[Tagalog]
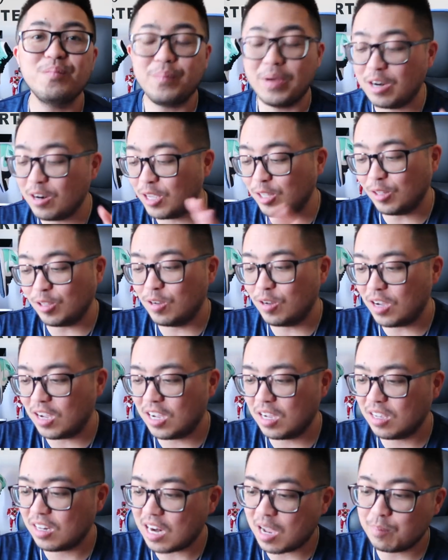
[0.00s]
Pero ito,
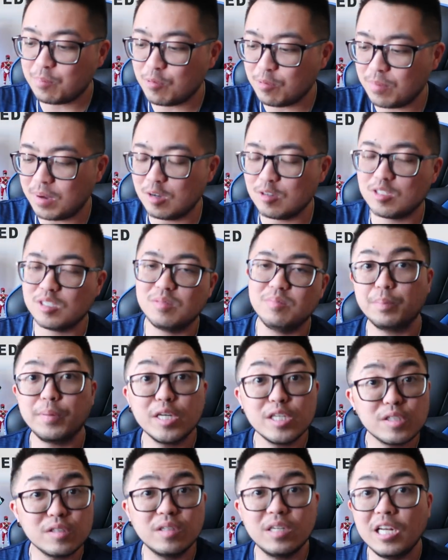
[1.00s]
uh, ah, Rapo Mouse,
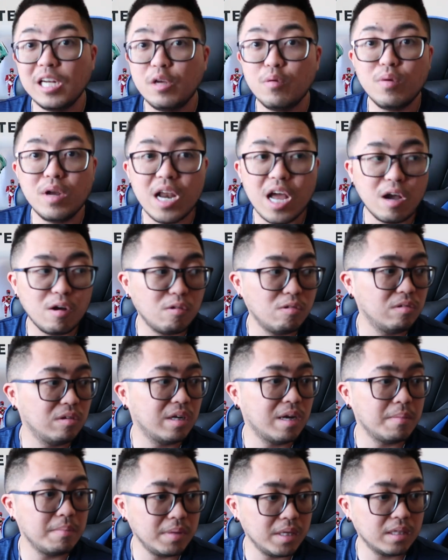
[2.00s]
personally, wala akong
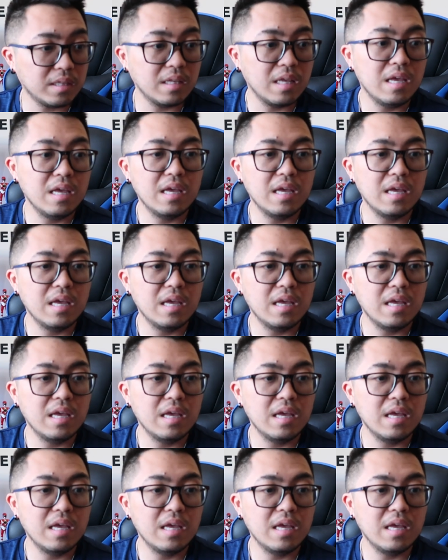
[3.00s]
na-meet